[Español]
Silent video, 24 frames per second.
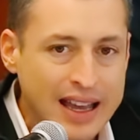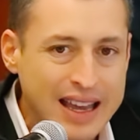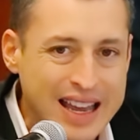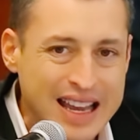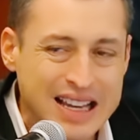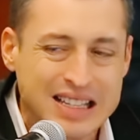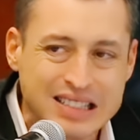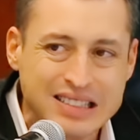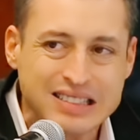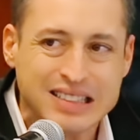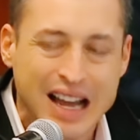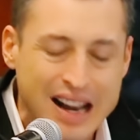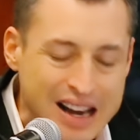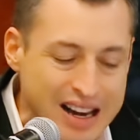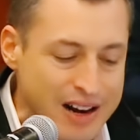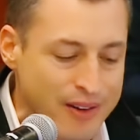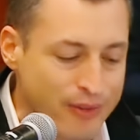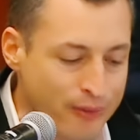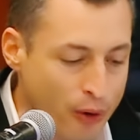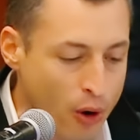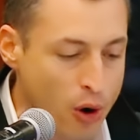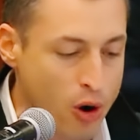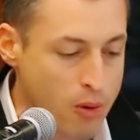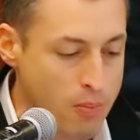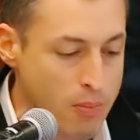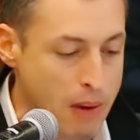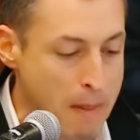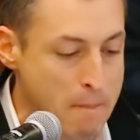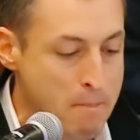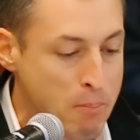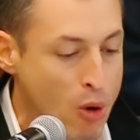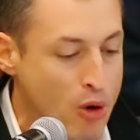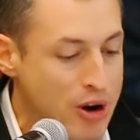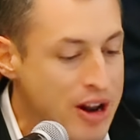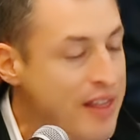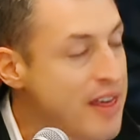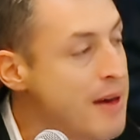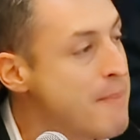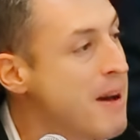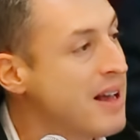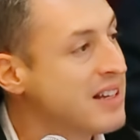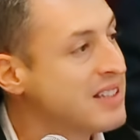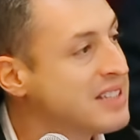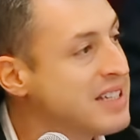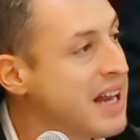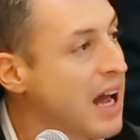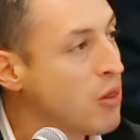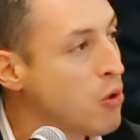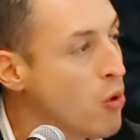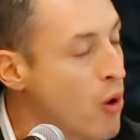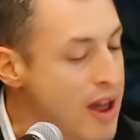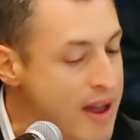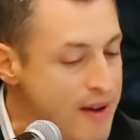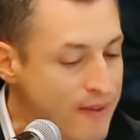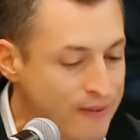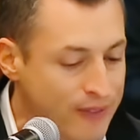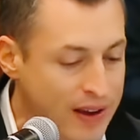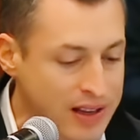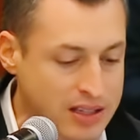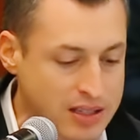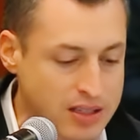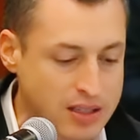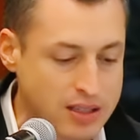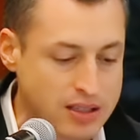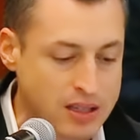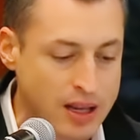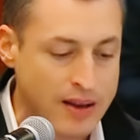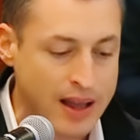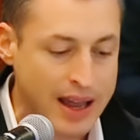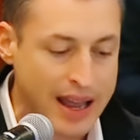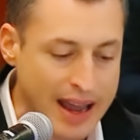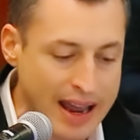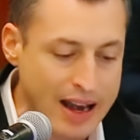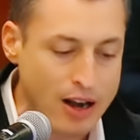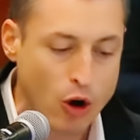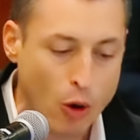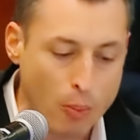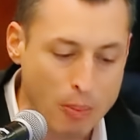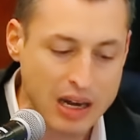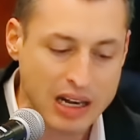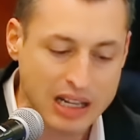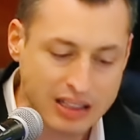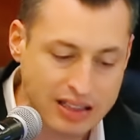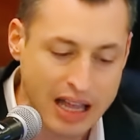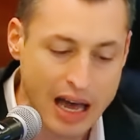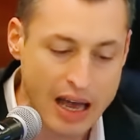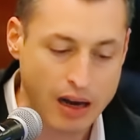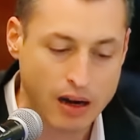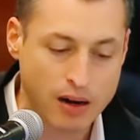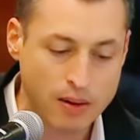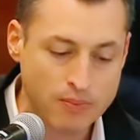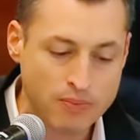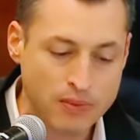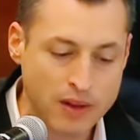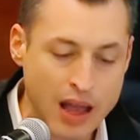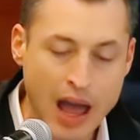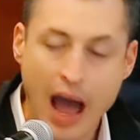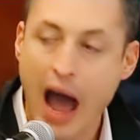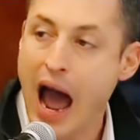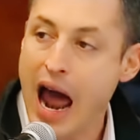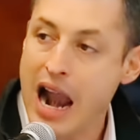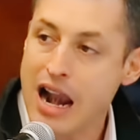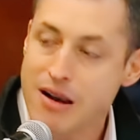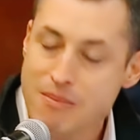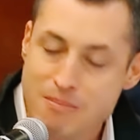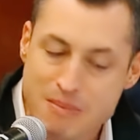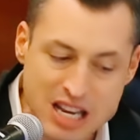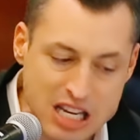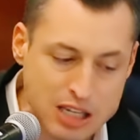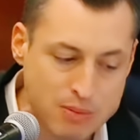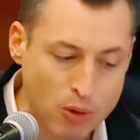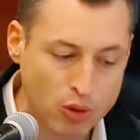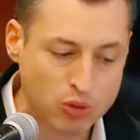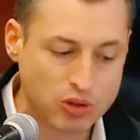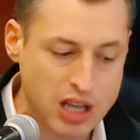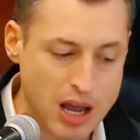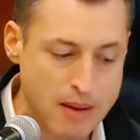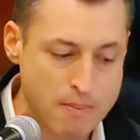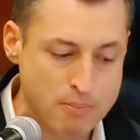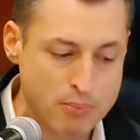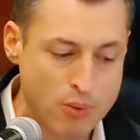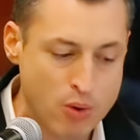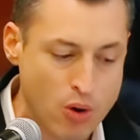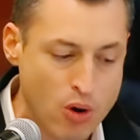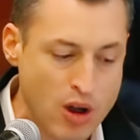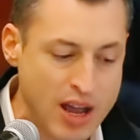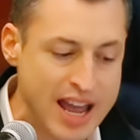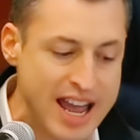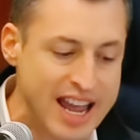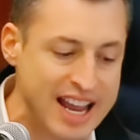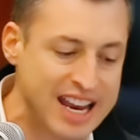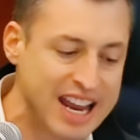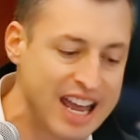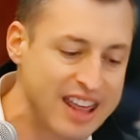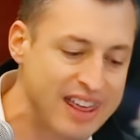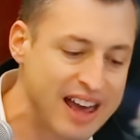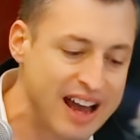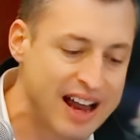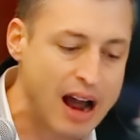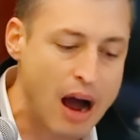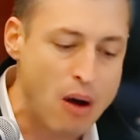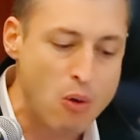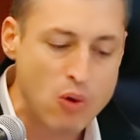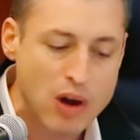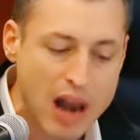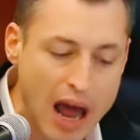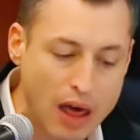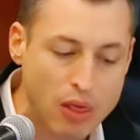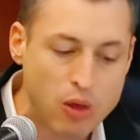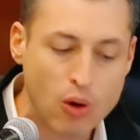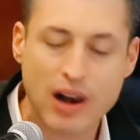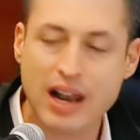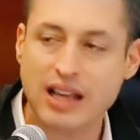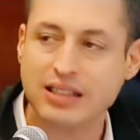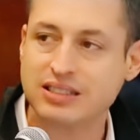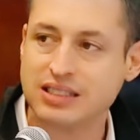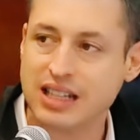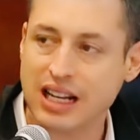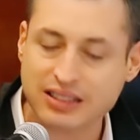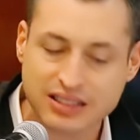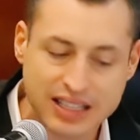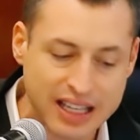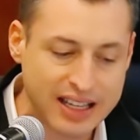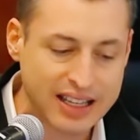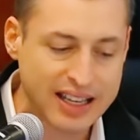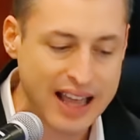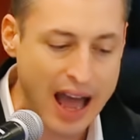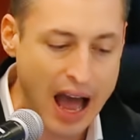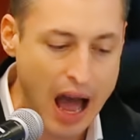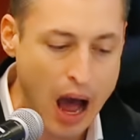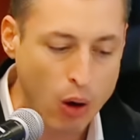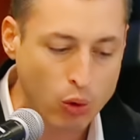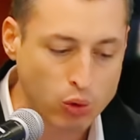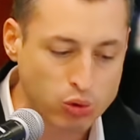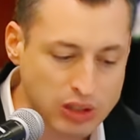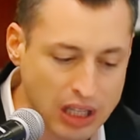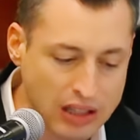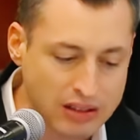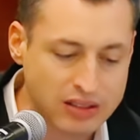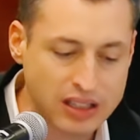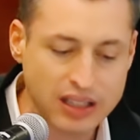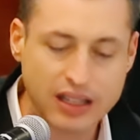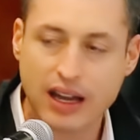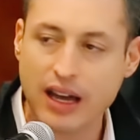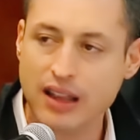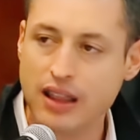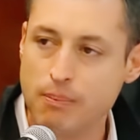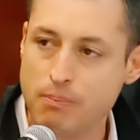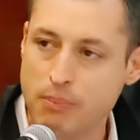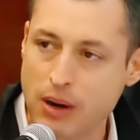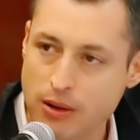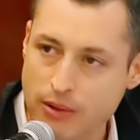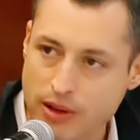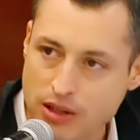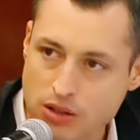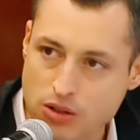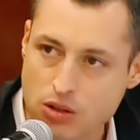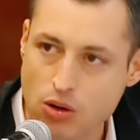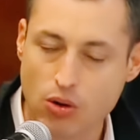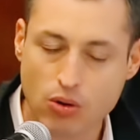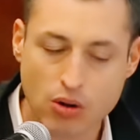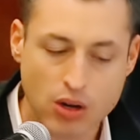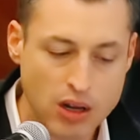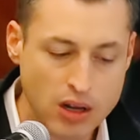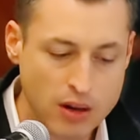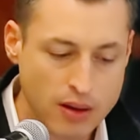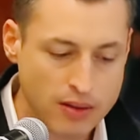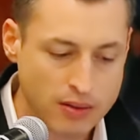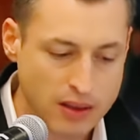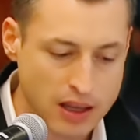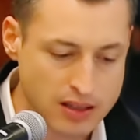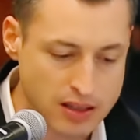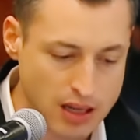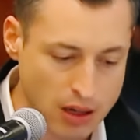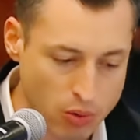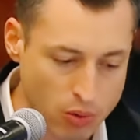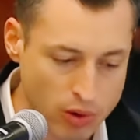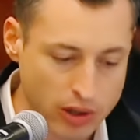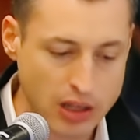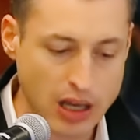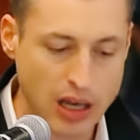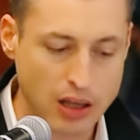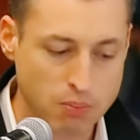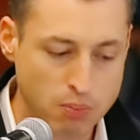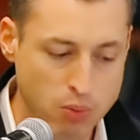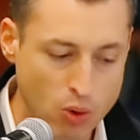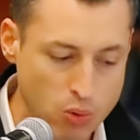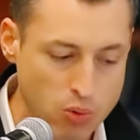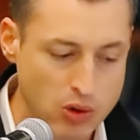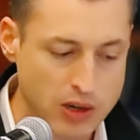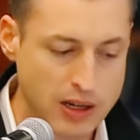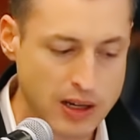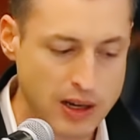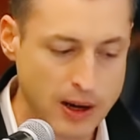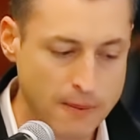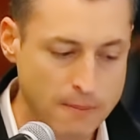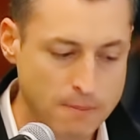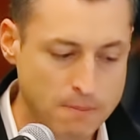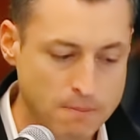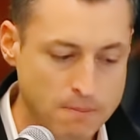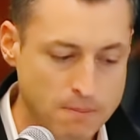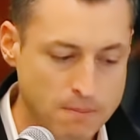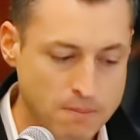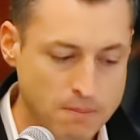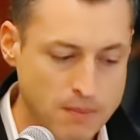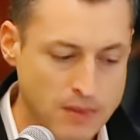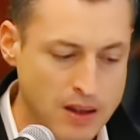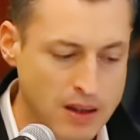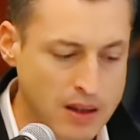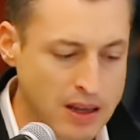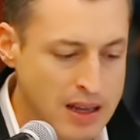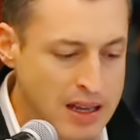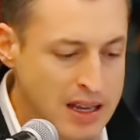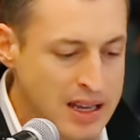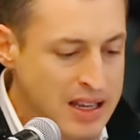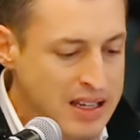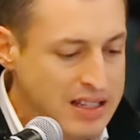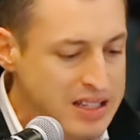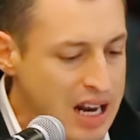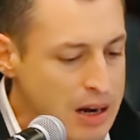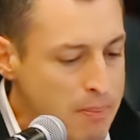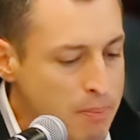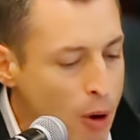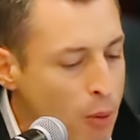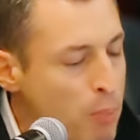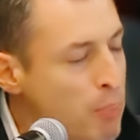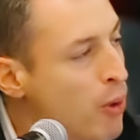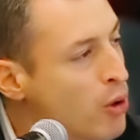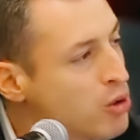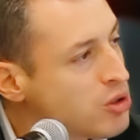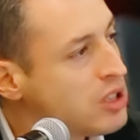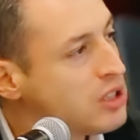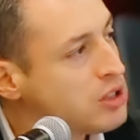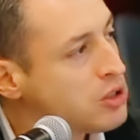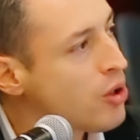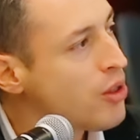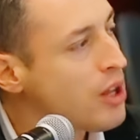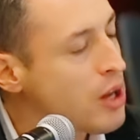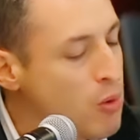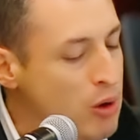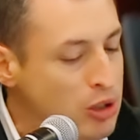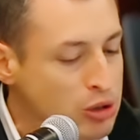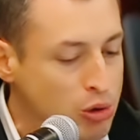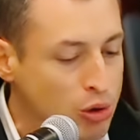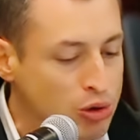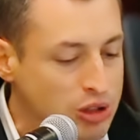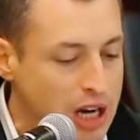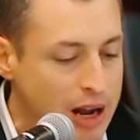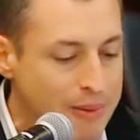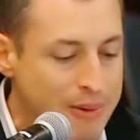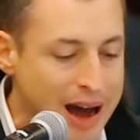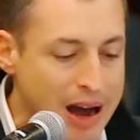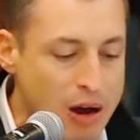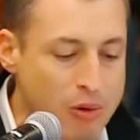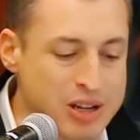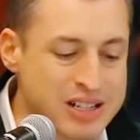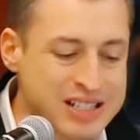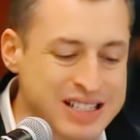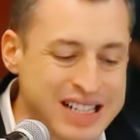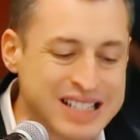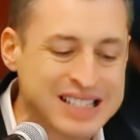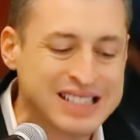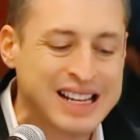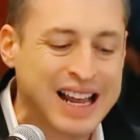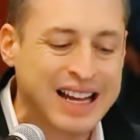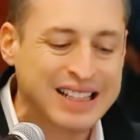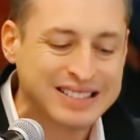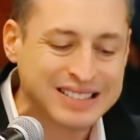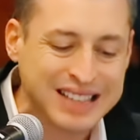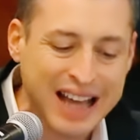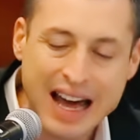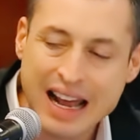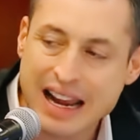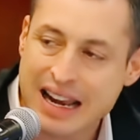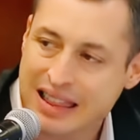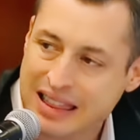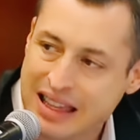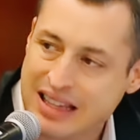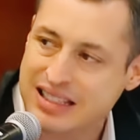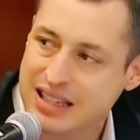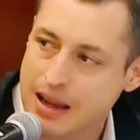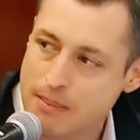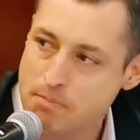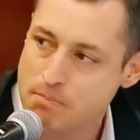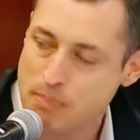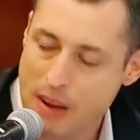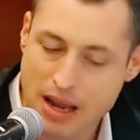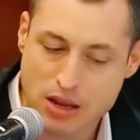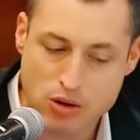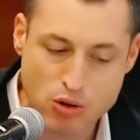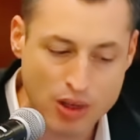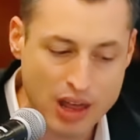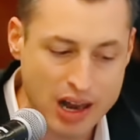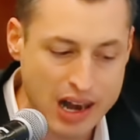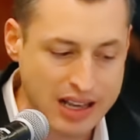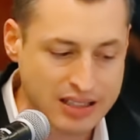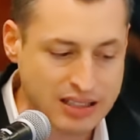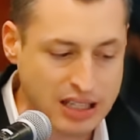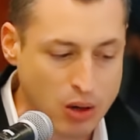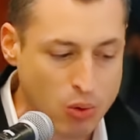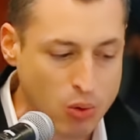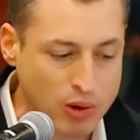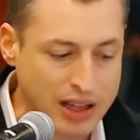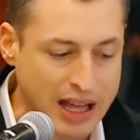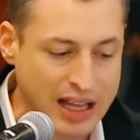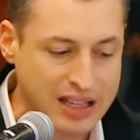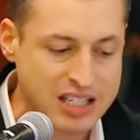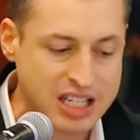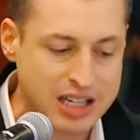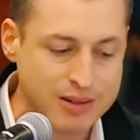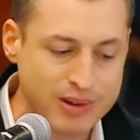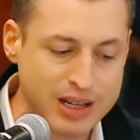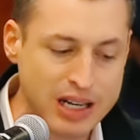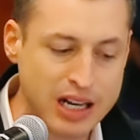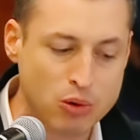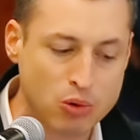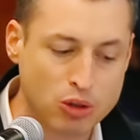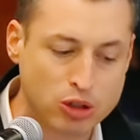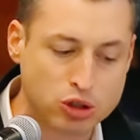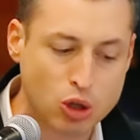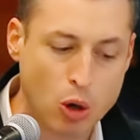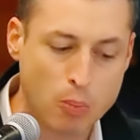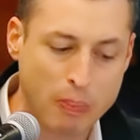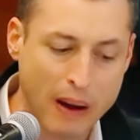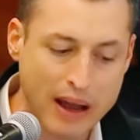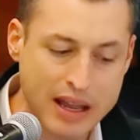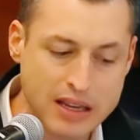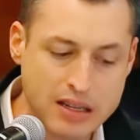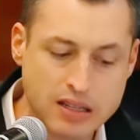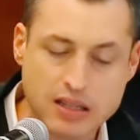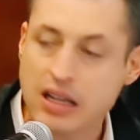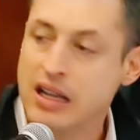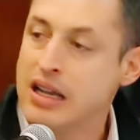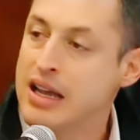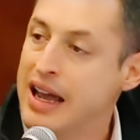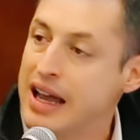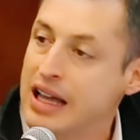Esta reforma pone demasiado énfasis en lo militar al mismo tiempo en que deja a un lado la estrategia auténtica de prevención de seguridad pública. Si el propósito de nuestro trabajo es rescatar el desempeño de la seguridad civil en nuestro país,